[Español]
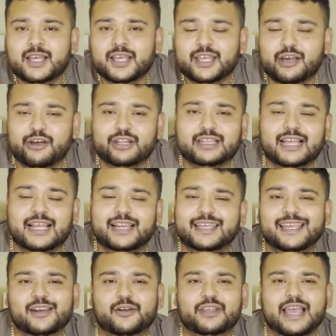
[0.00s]
Y ahorita el
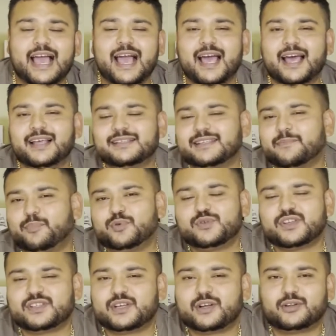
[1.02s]
kilo ya se
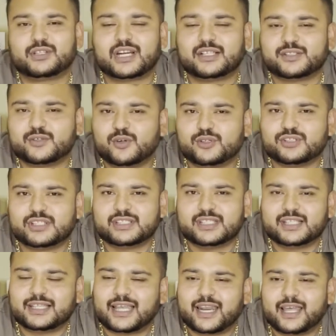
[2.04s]
puso a hacer otras cosas
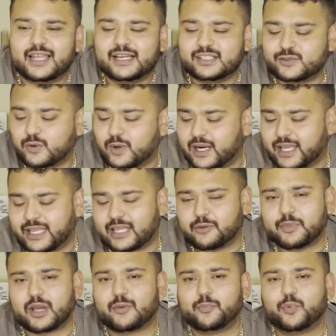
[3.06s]
de tarea de la escuela y ya
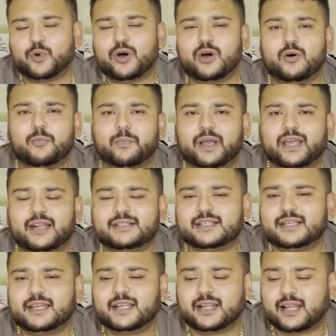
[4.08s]
no me puedo acompañar,
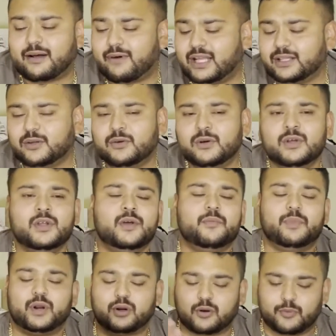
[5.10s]
ir grabando
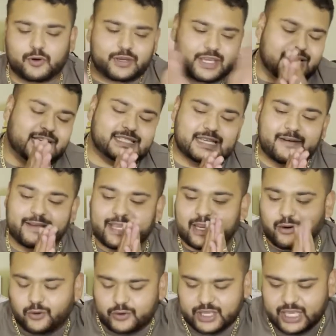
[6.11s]
pero como quiera saben
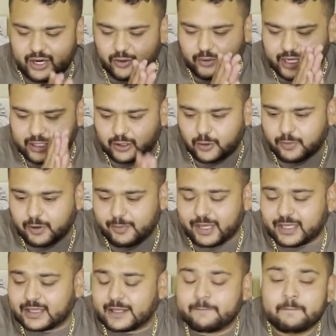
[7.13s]
que lo quiero
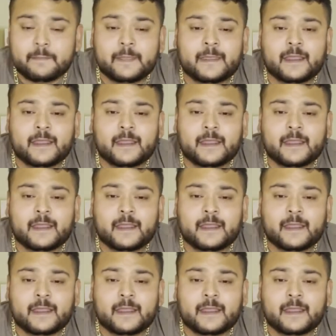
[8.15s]
enormemente.